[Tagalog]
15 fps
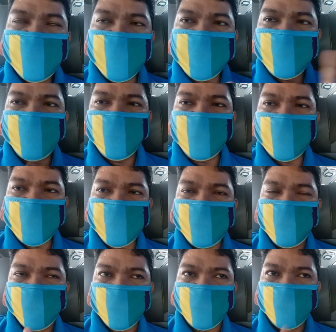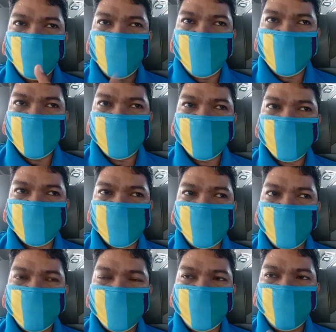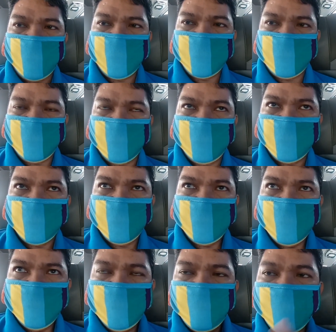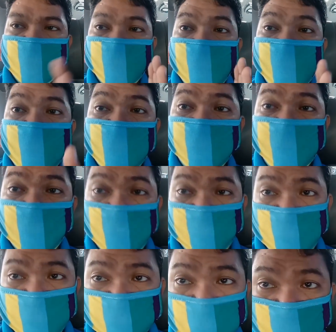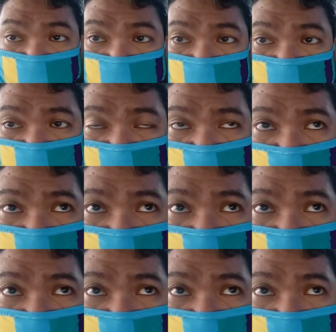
Kasi bukas June 1, 2020 magbabago na naman ang takbo. So